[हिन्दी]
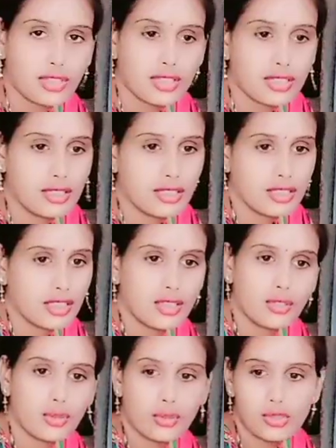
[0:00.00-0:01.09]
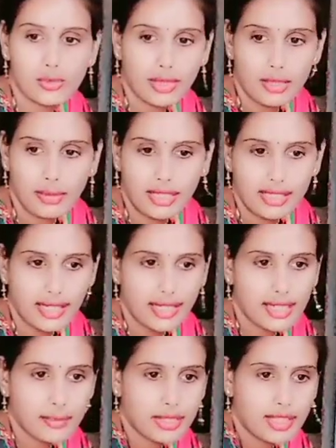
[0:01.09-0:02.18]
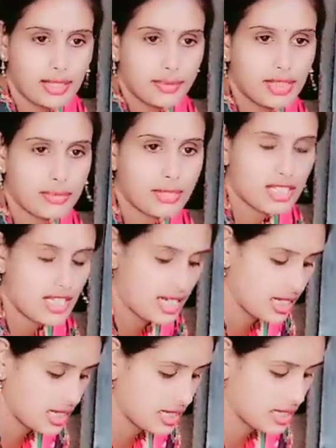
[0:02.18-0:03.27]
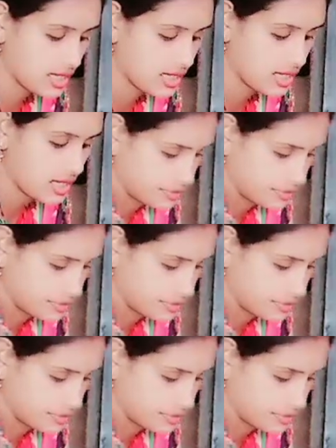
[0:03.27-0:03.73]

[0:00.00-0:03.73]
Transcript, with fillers: में इन लोगों को मैंने बांध दिया यहाँ पर ये अपना अपना चारा खा रहे हैं